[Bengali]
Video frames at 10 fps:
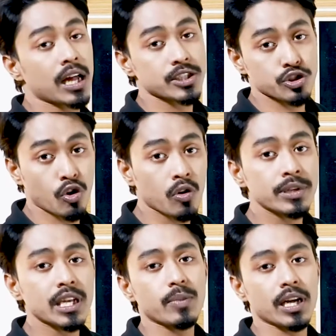বাংলাদেশের
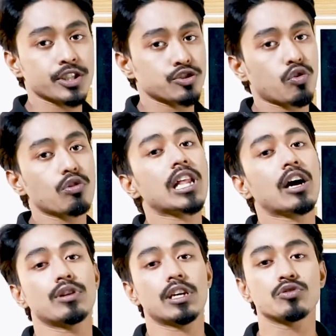সংবিধান বাংলাদেশের সকল
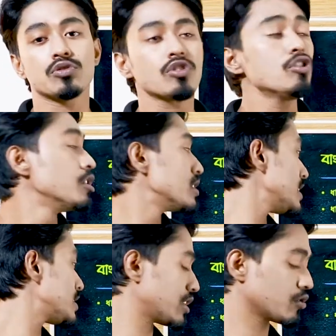নাগরিকের জন্য
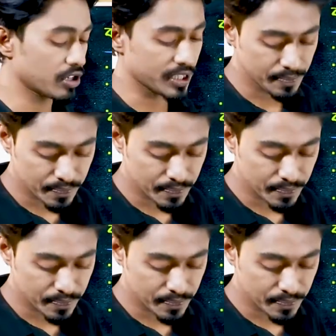নিশ্চিত করে